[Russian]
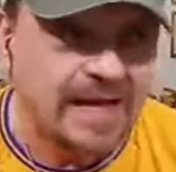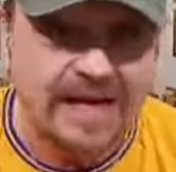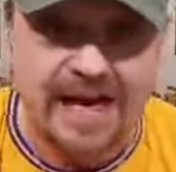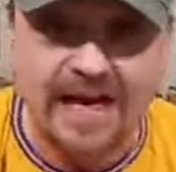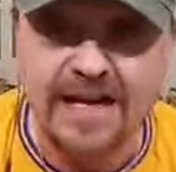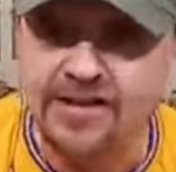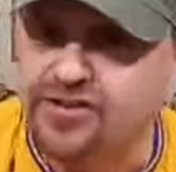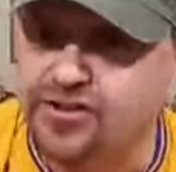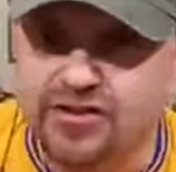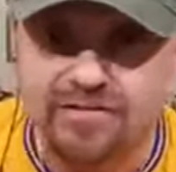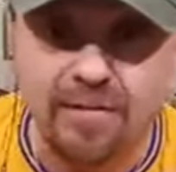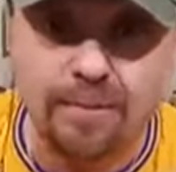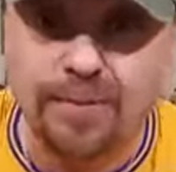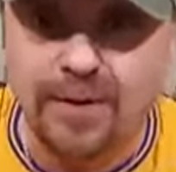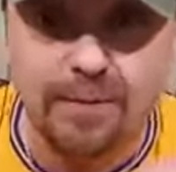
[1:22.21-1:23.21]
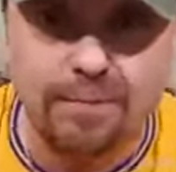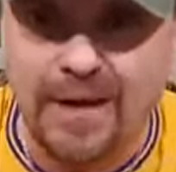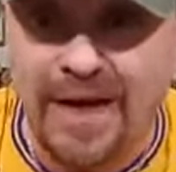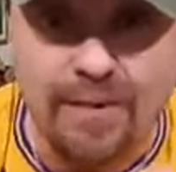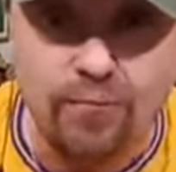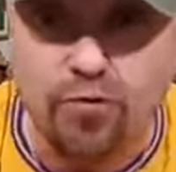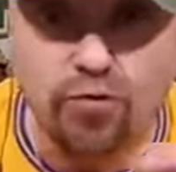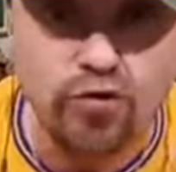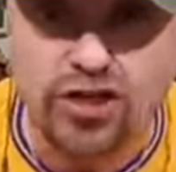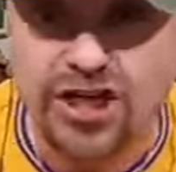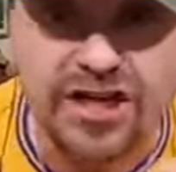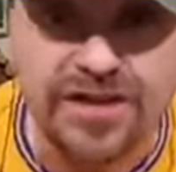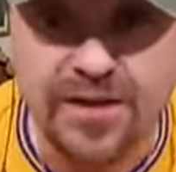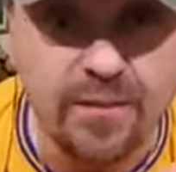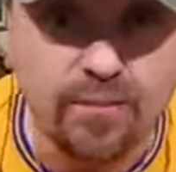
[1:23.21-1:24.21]
Количество проблем
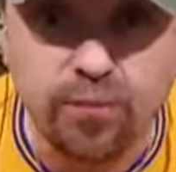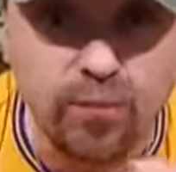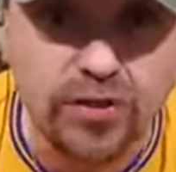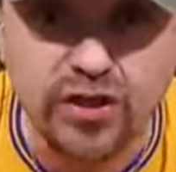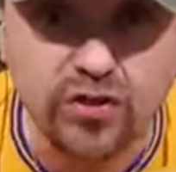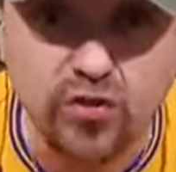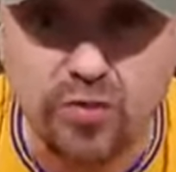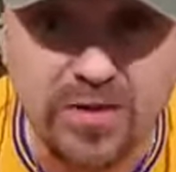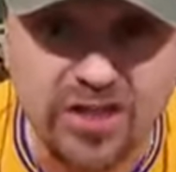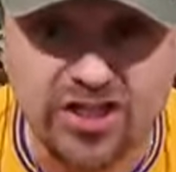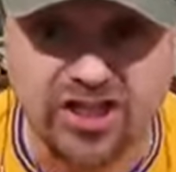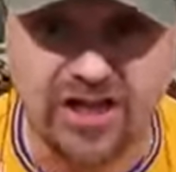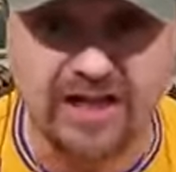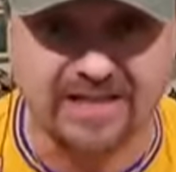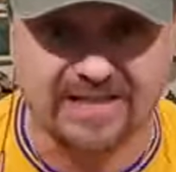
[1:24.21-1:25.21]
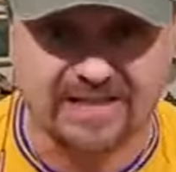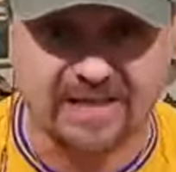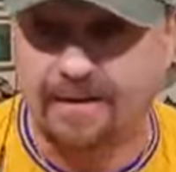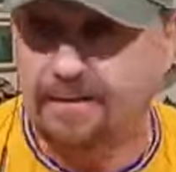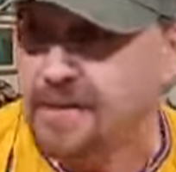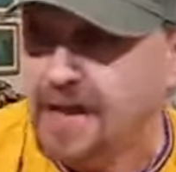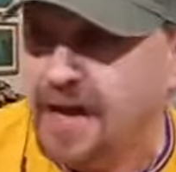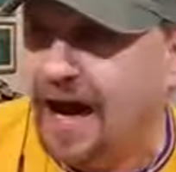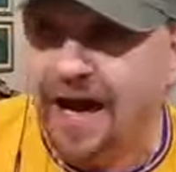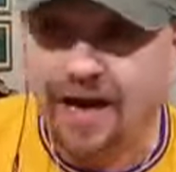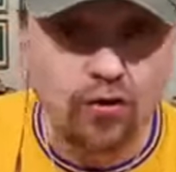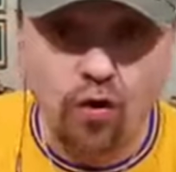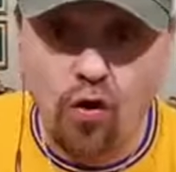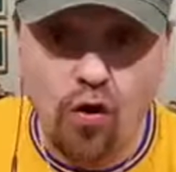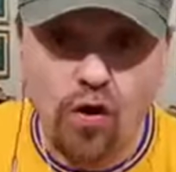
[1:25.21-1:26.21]
уже не будет уменьшаться.
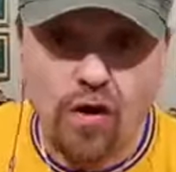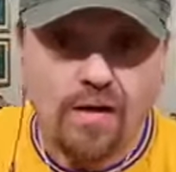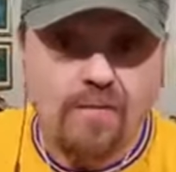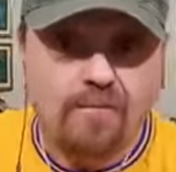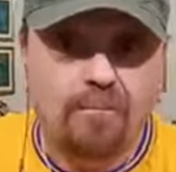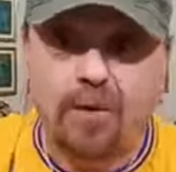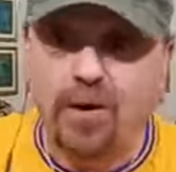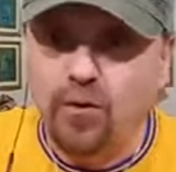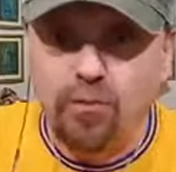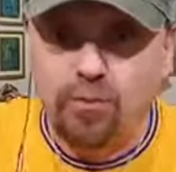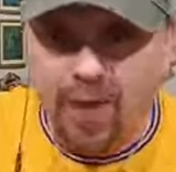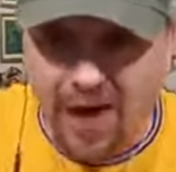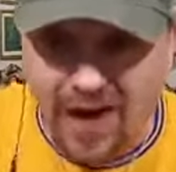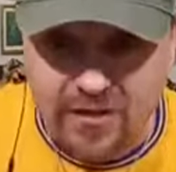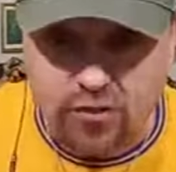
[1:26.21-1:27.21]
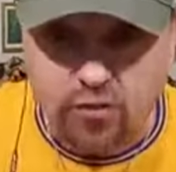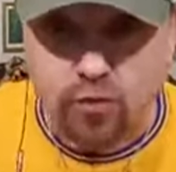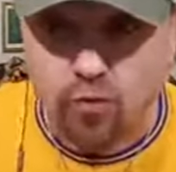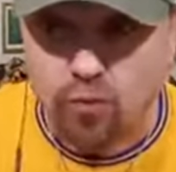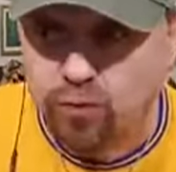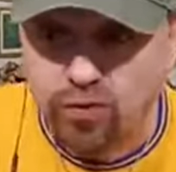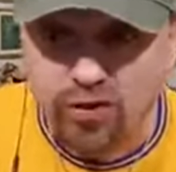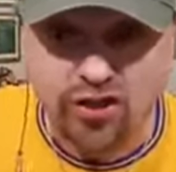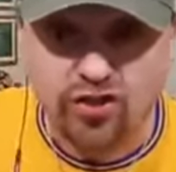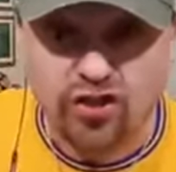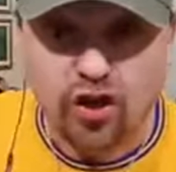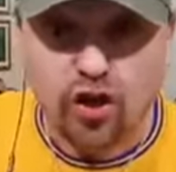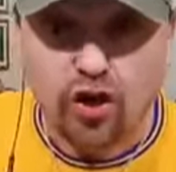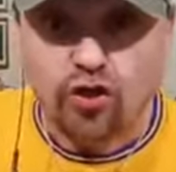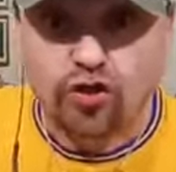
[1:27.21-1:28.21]
Оно по любасу будет
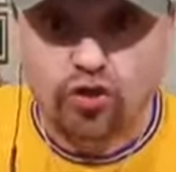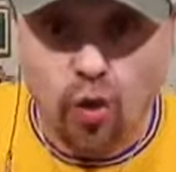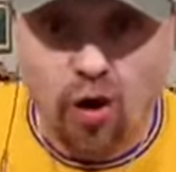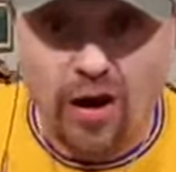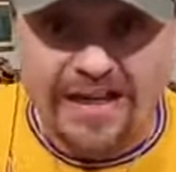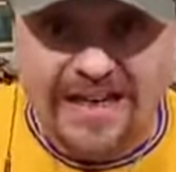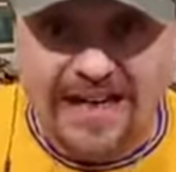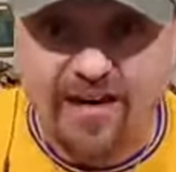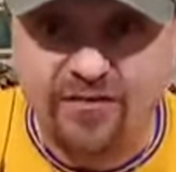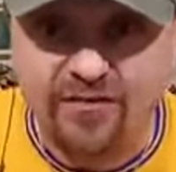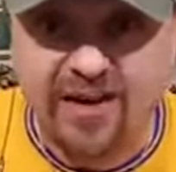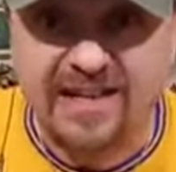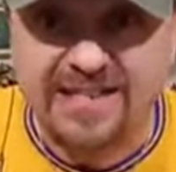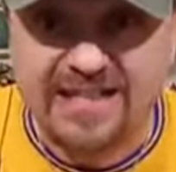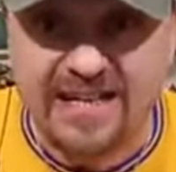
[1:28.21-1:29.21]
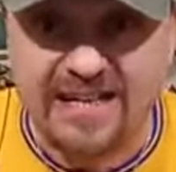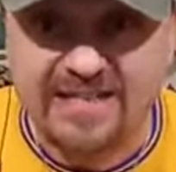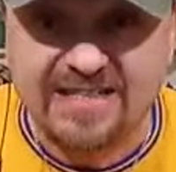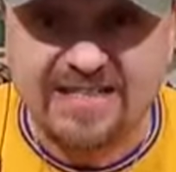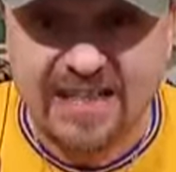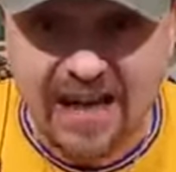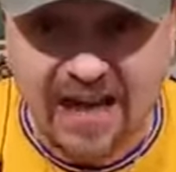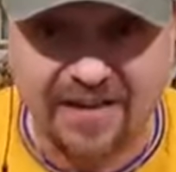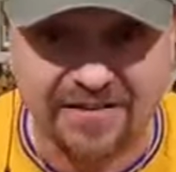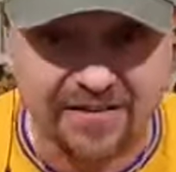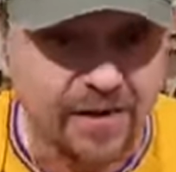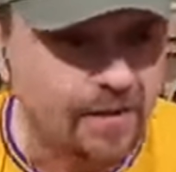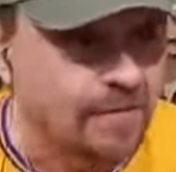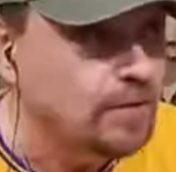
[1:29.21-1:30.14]
только возрастать.